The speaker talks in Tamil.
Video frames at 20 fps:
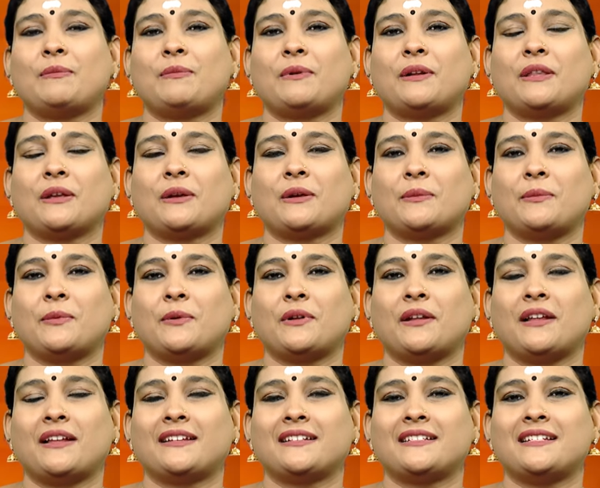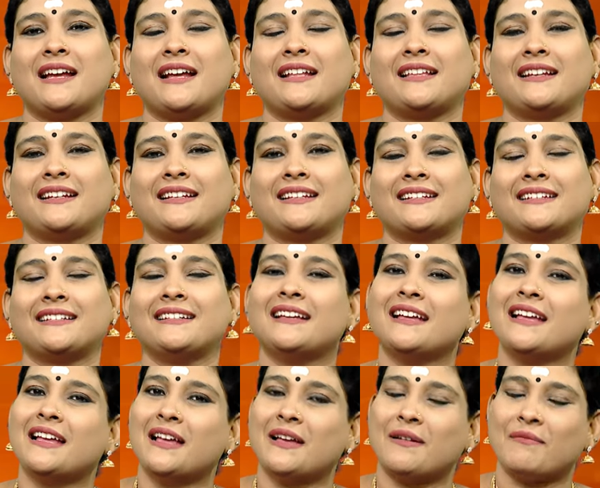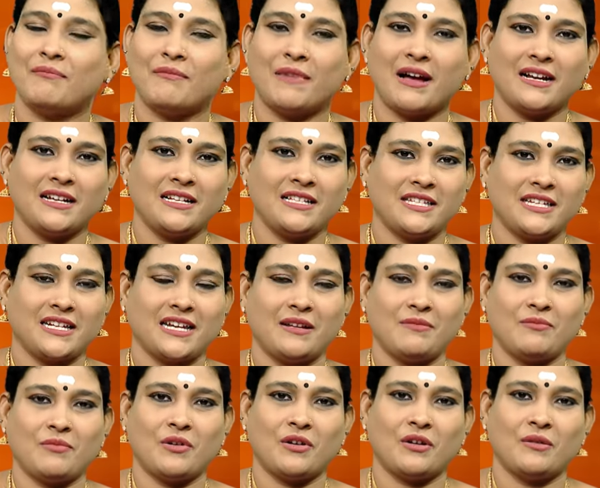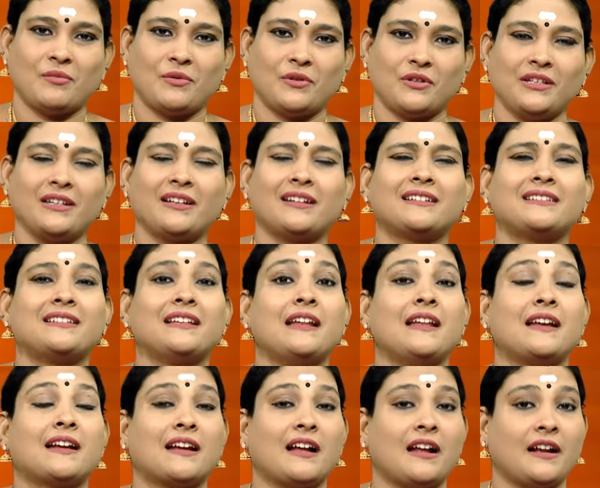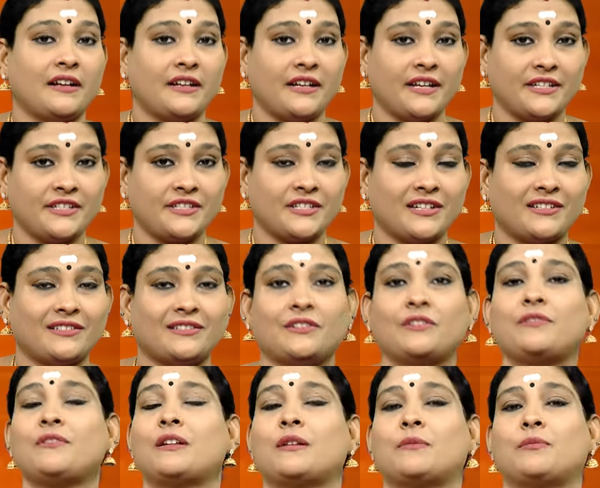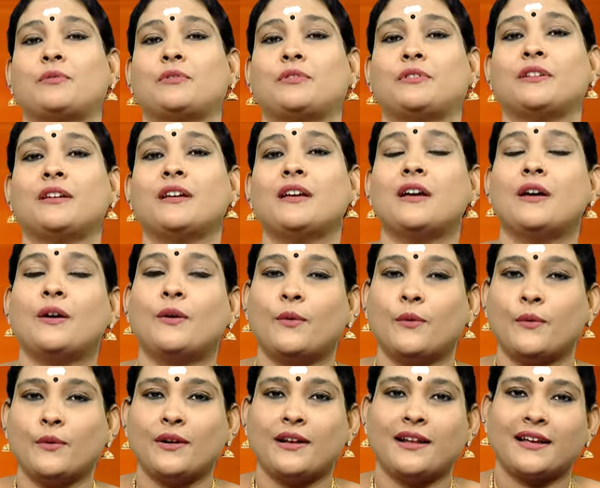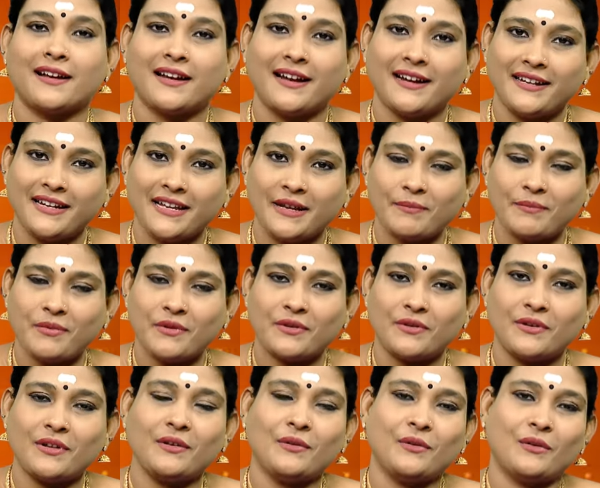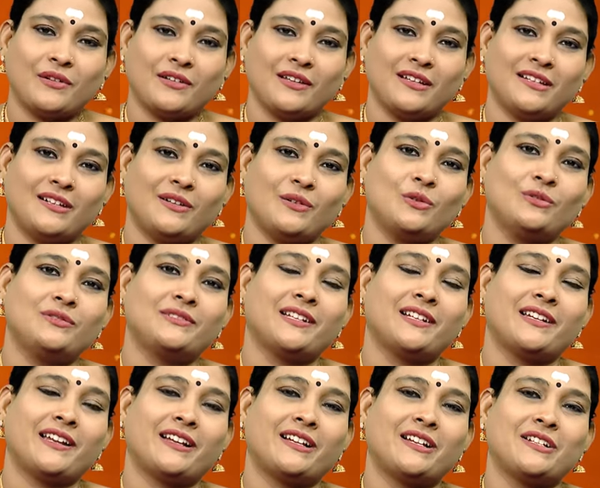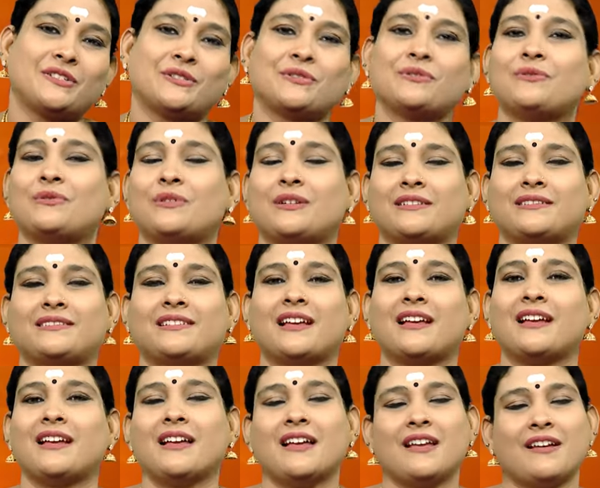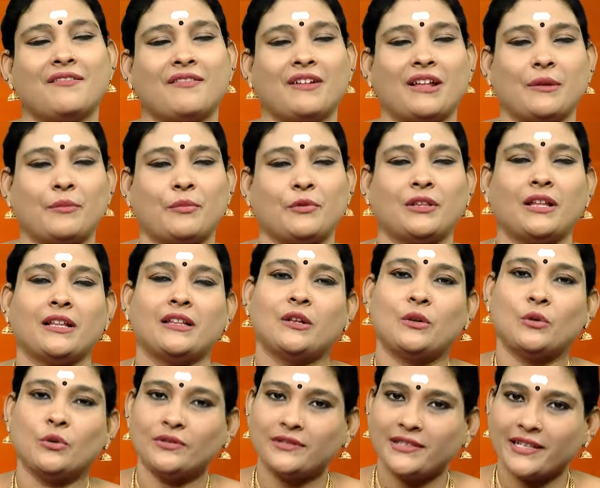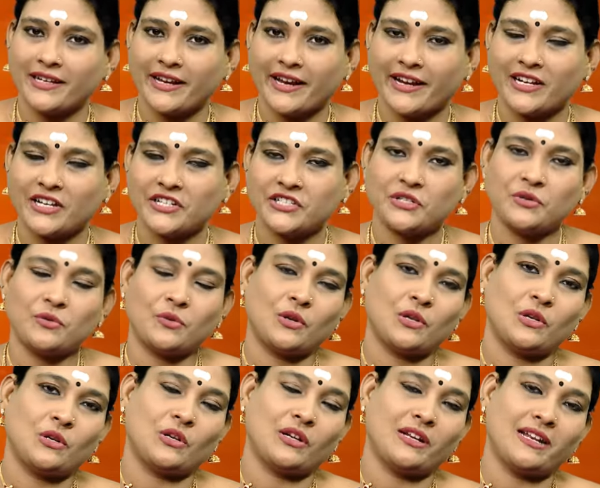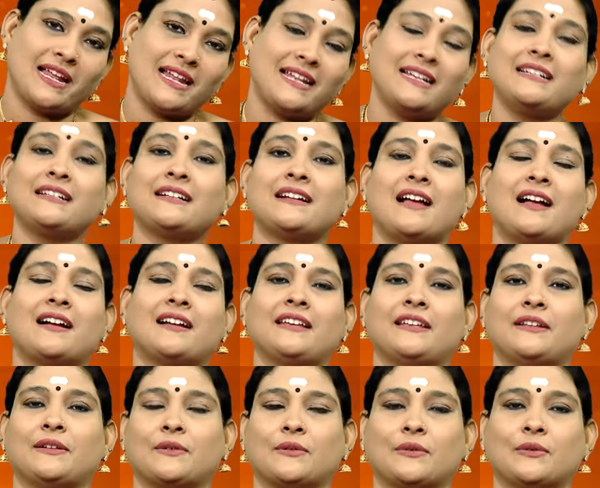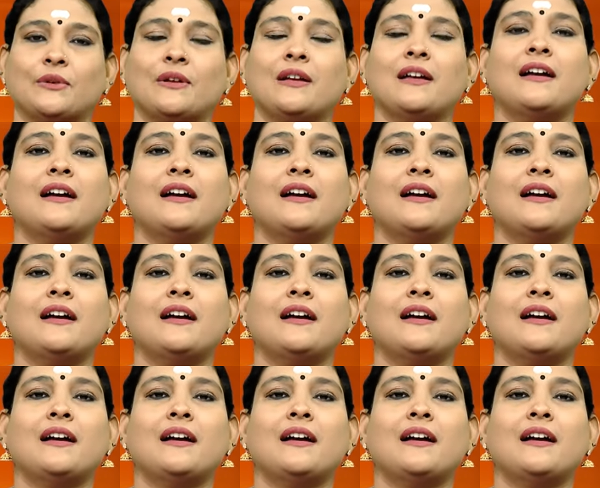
ஏற்படுத்திக்க போகிறாரு ஜாதகருக்கு மகிழ்ச்சிகள் பொங்க போது சில கண்டிஷன்ஸும் வரப்போகுது உங்களை கண்டிப்போட ஒரு சில ரூல்ஸ் அண்ட் ரெகுலேஷனும் உங்களுக்கு ச வரப்போகுது அந்த ரூல்ஸ் அண்ட் ரெகுலேஷன் உங்களோட நலனுக்காக இருக்கும்